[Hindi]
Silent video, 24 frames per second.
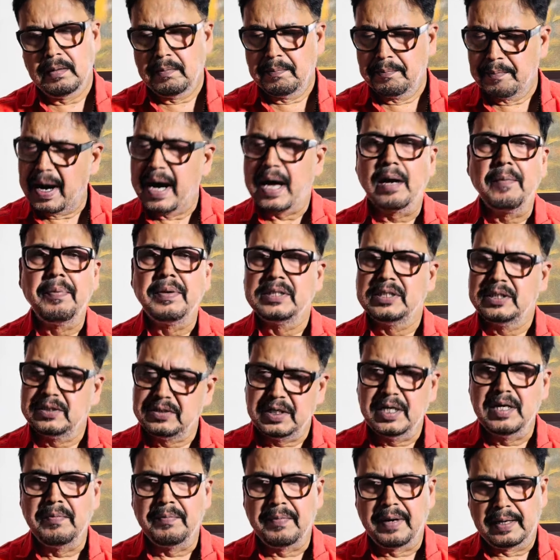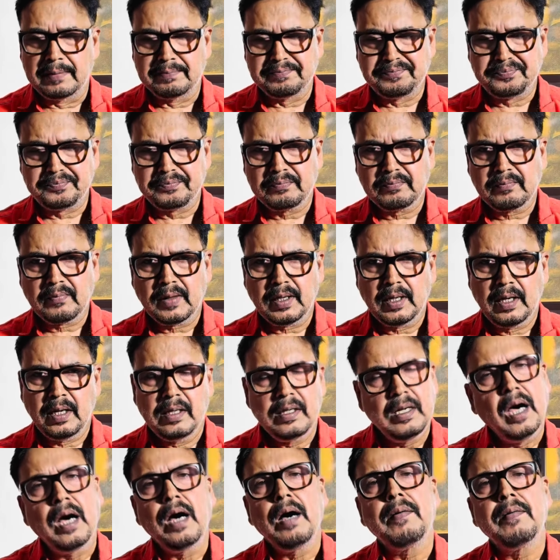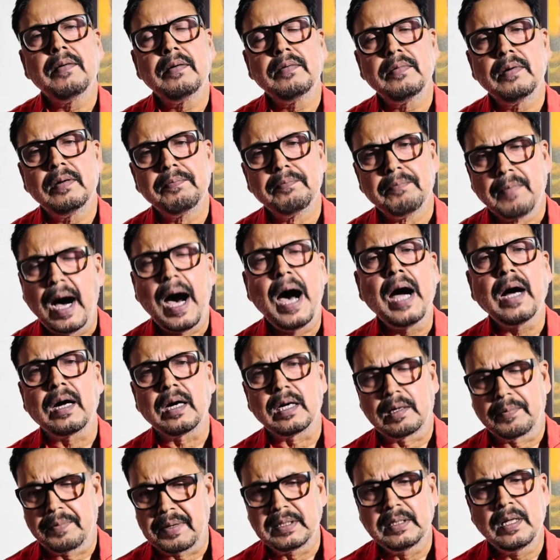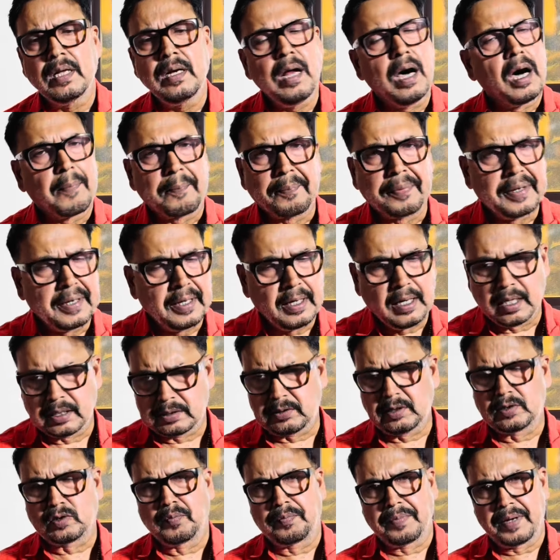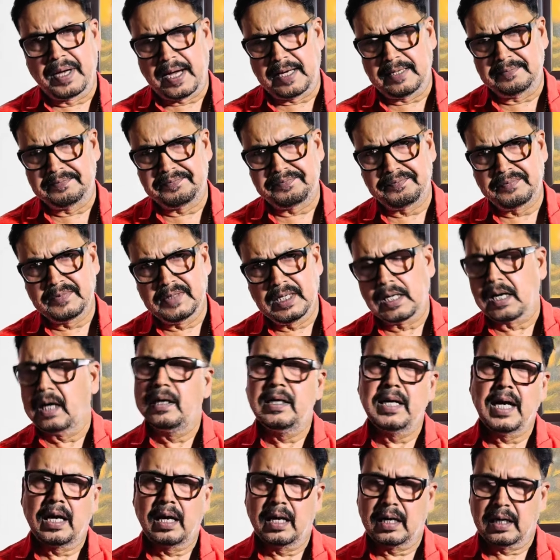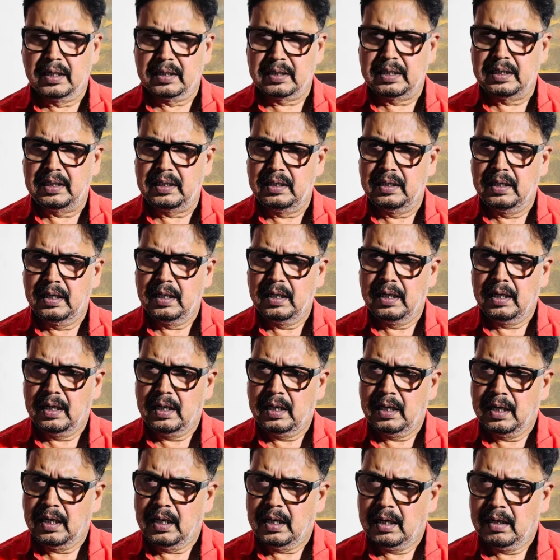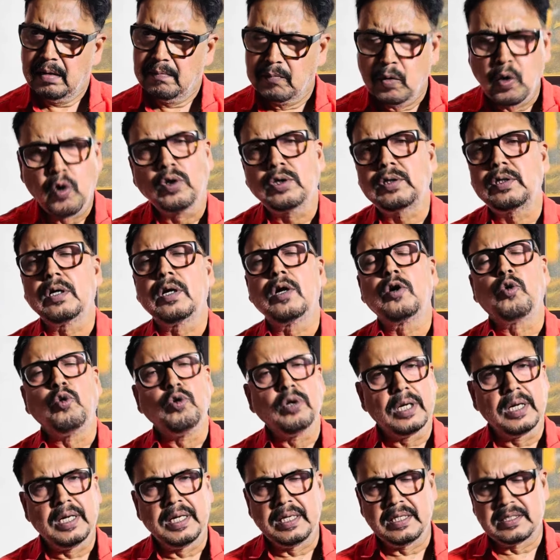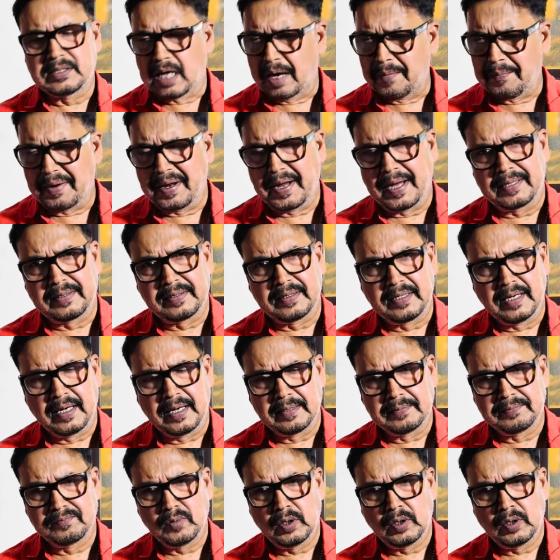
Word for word: बारह बजे दिन में यह महागठबंधन अपने अस्तित्व में आई कन्या लग्न की मुहूर्त कुंडली सामने आती है